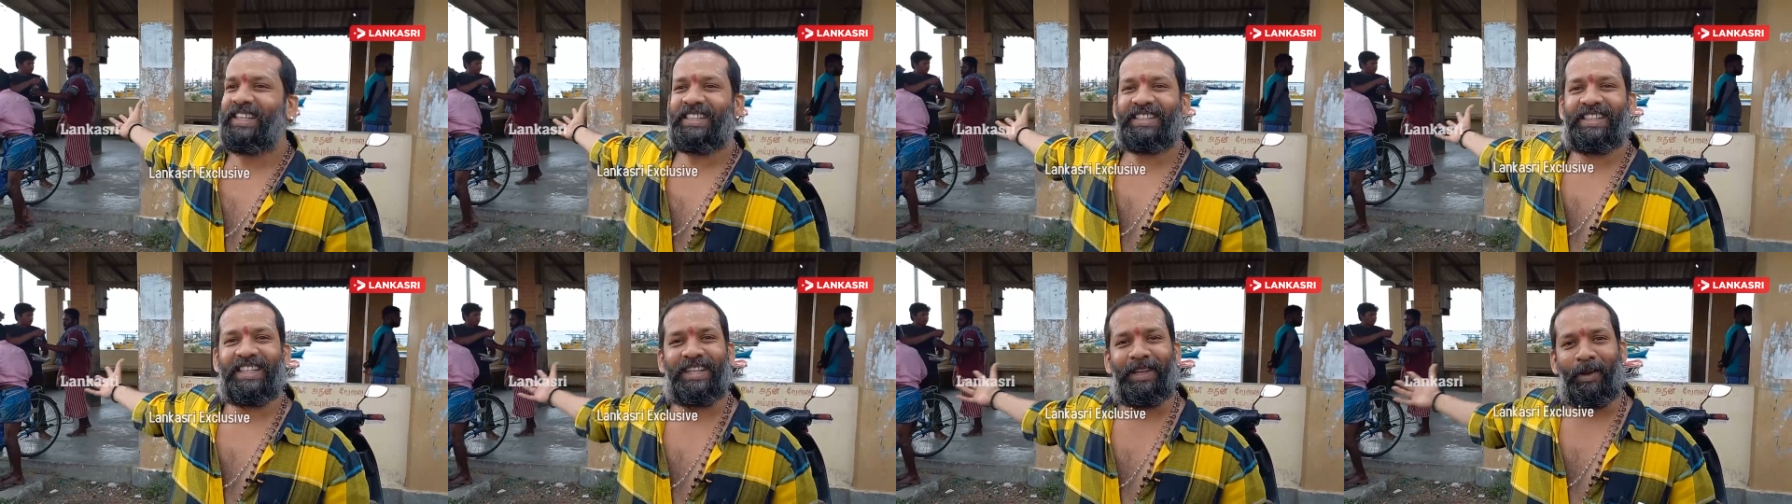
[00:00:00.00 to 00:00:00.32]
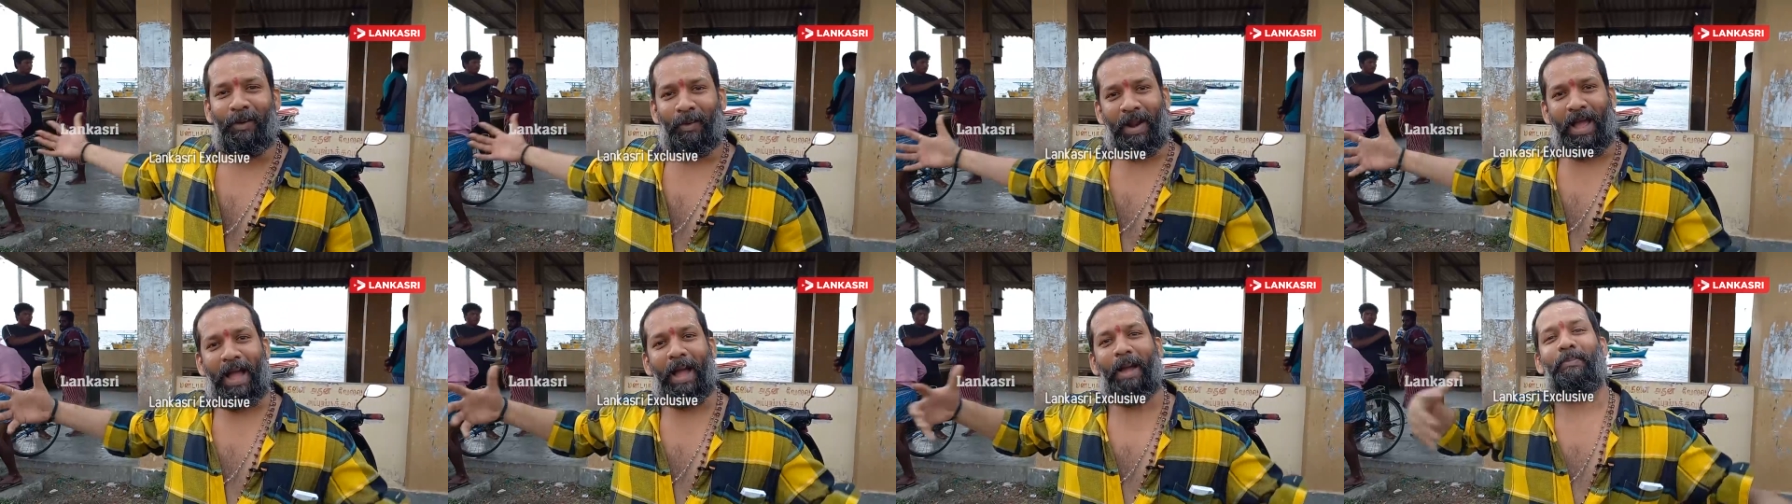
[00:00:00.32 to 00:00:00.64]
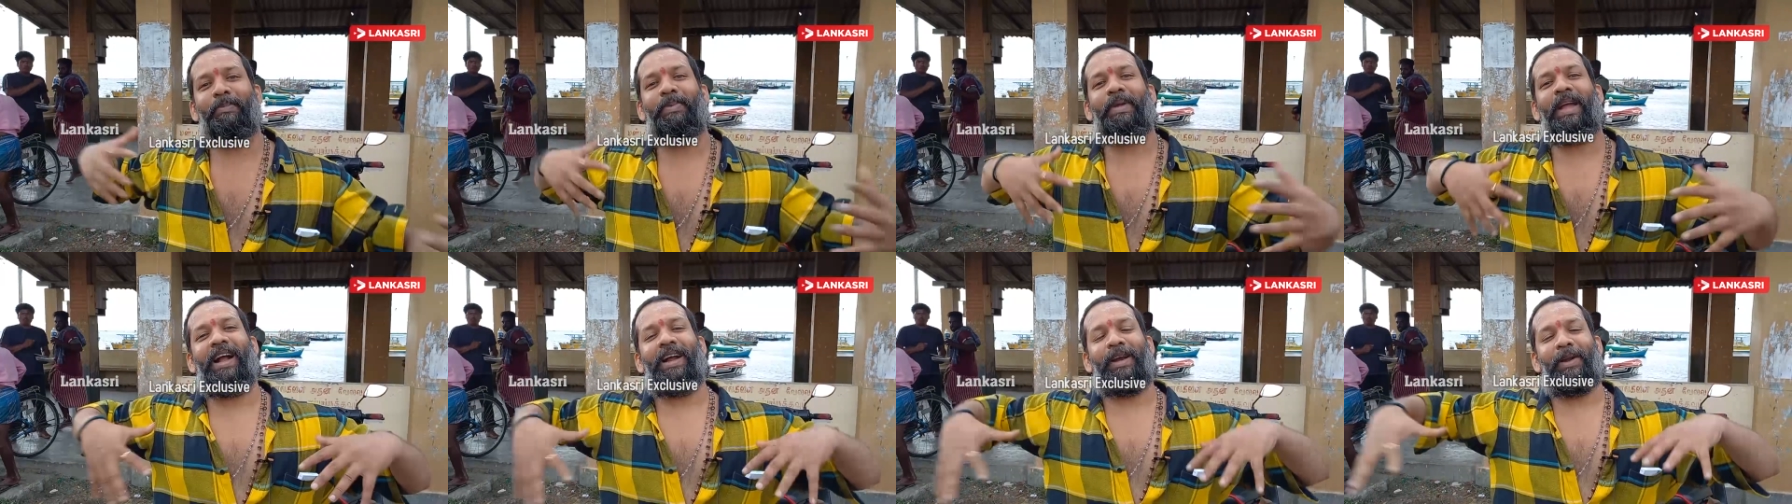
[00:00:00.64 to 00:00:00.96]
சரி எவ்வளோ
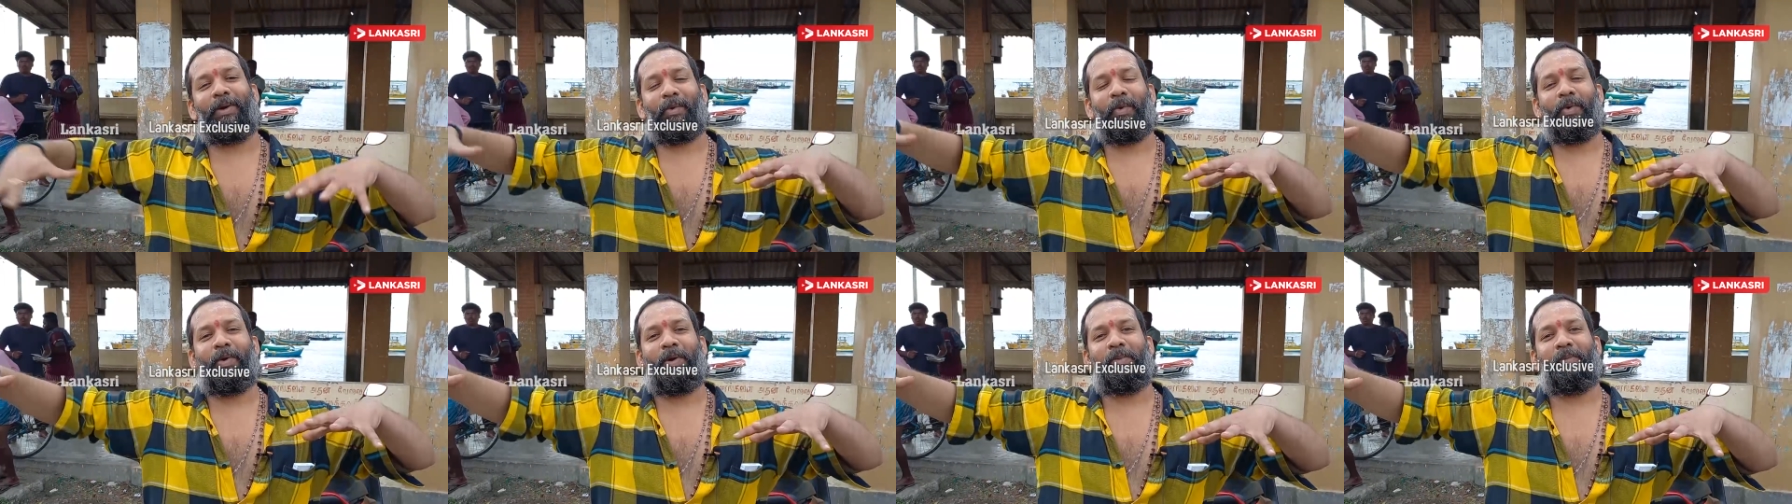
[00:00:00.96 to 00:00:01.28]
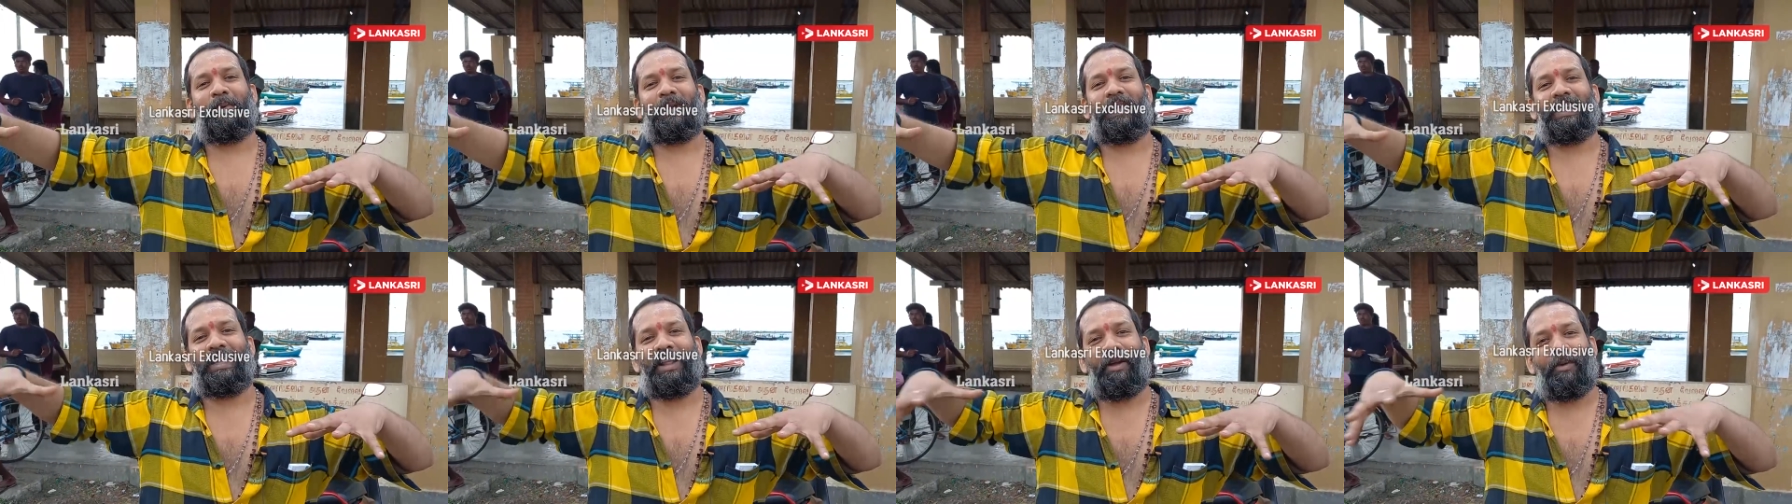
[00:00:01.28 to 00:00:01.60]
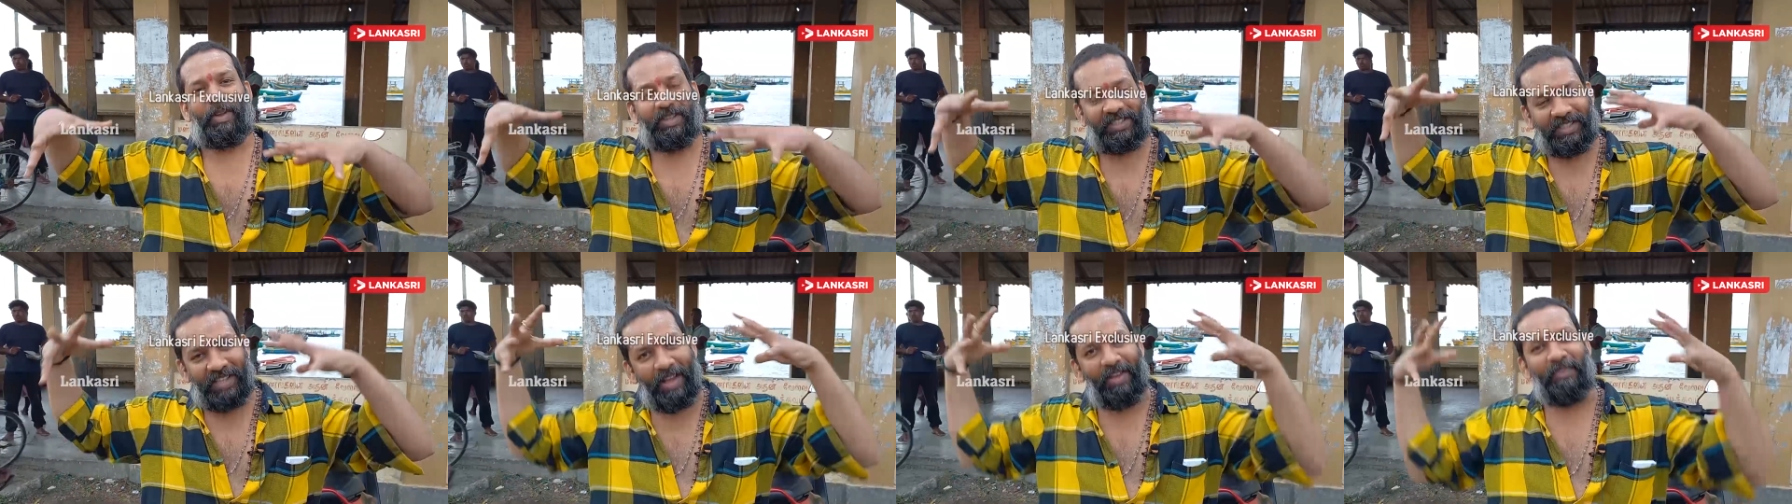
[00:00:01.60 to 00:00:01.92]
ஹாப்பியாக எங்களை கூப்பிட்டு போயிட்டு
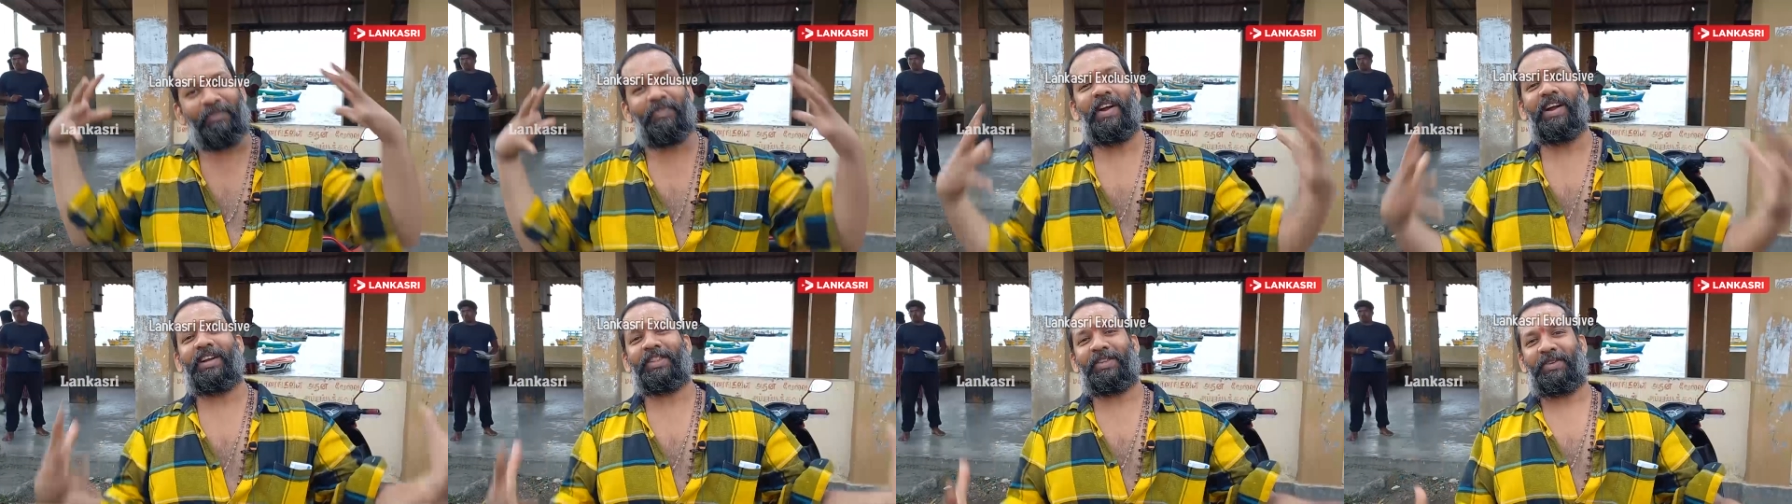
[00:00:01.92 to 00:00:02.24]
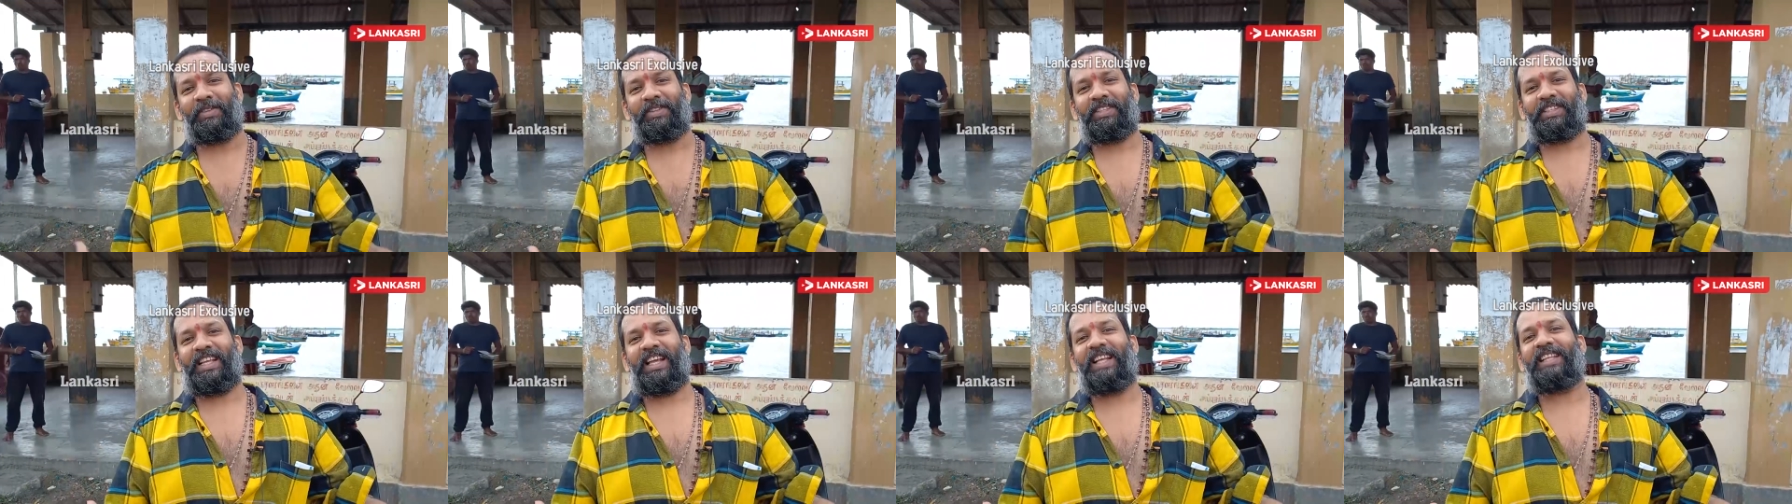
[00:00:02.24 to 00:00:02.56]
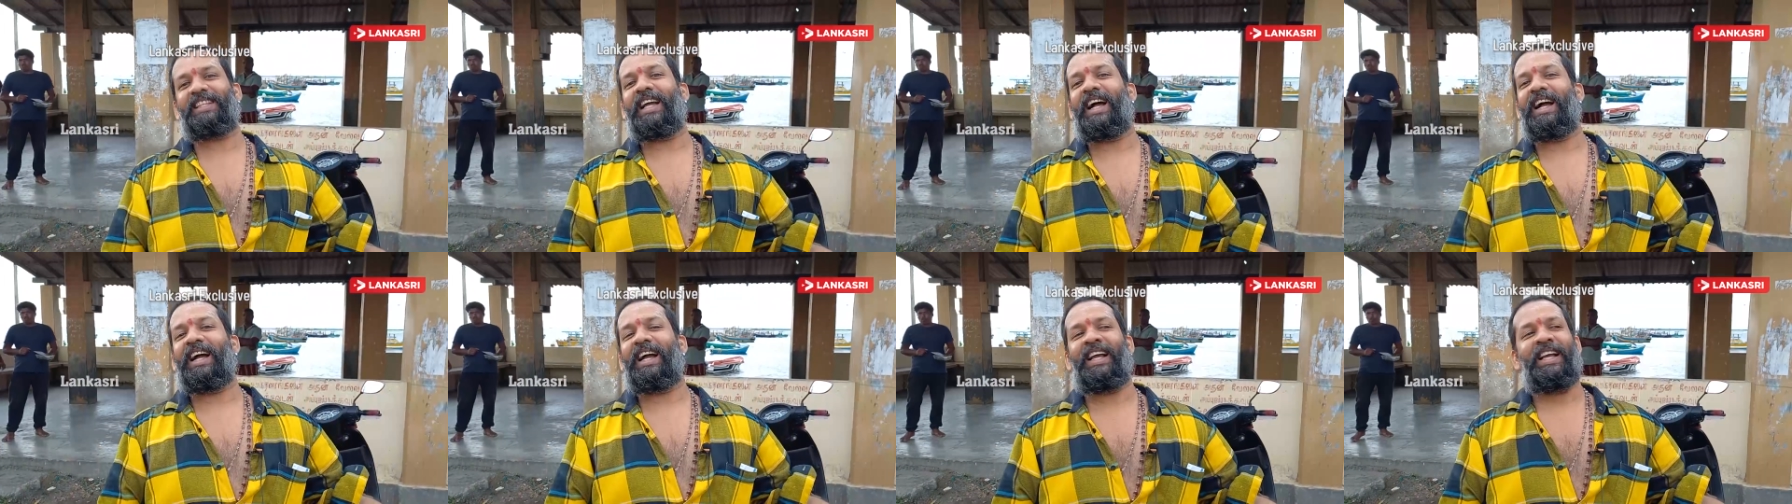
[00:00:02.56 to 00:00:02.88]
எவ்வளோ சேஃபாக எடுத்துகிட்டு வந்து
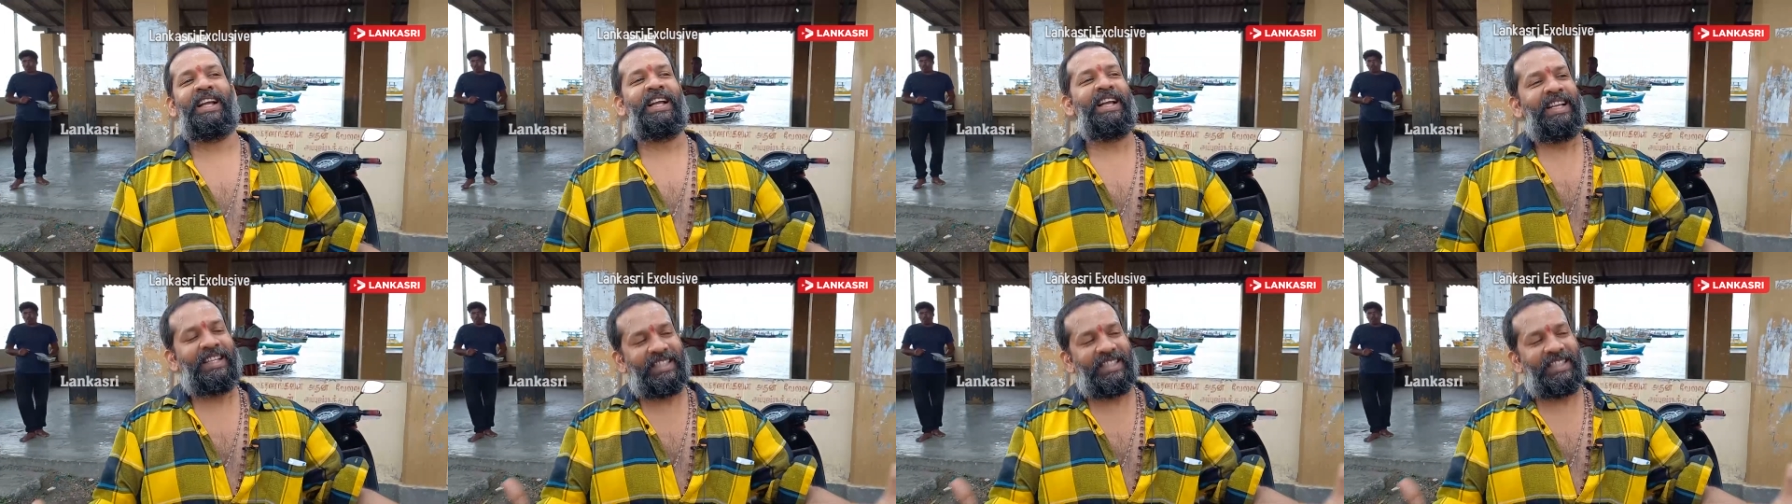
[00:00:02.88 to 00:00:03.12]
சேர்த்தாங்க